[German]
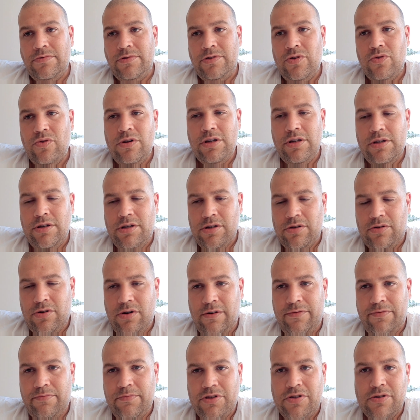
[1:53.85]
Juli
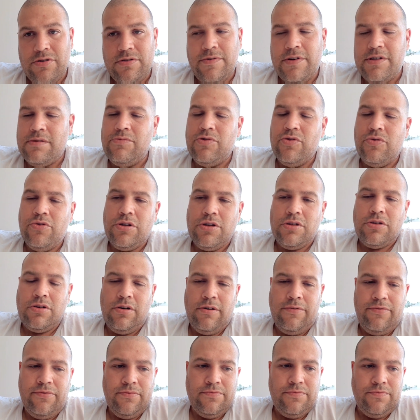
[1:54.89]
getroffen, beziehungsweise im Juni
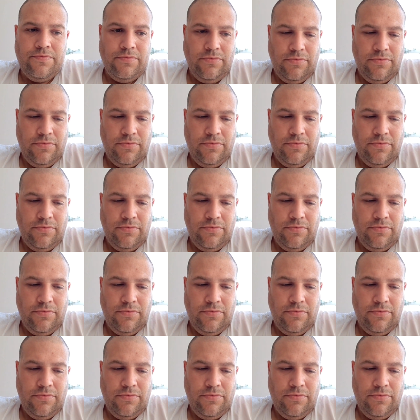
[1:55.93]
getroffen.